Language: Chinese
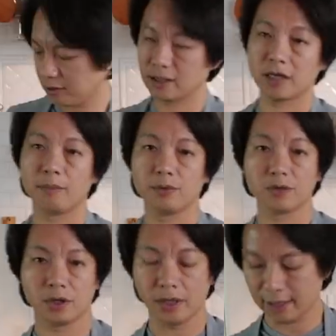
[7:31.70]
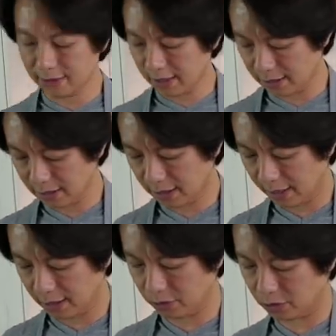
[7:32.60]
在这个步骤要加进
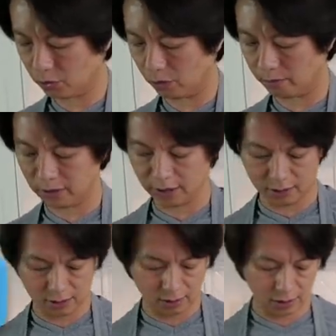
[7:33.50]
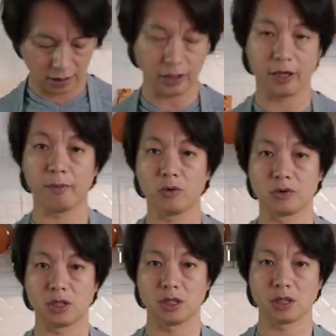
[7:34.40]
来，就是我们的这个柠檬
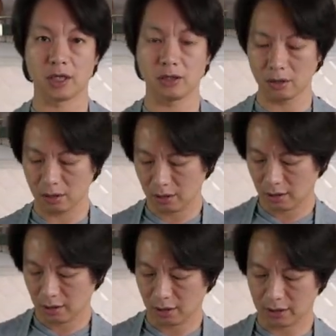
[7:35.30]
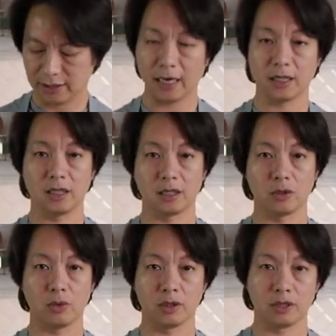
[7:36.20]
汁跟加热
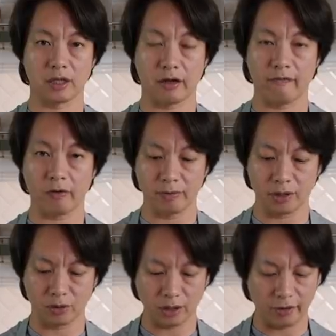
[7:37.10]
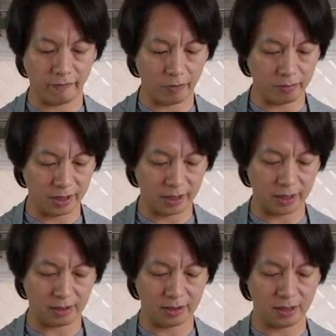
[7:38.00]
过的这个蜂蜜。所以你蜂蜜一定
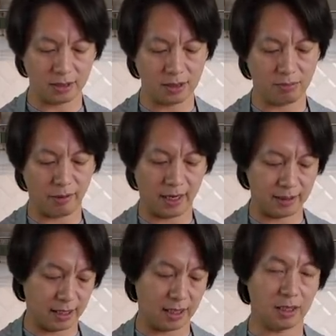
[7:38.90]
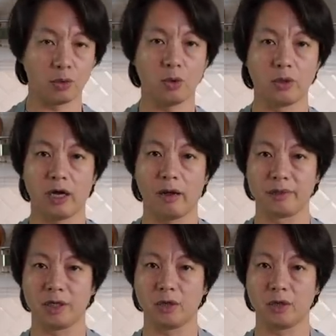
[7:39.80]
要先把它加热过，让它比较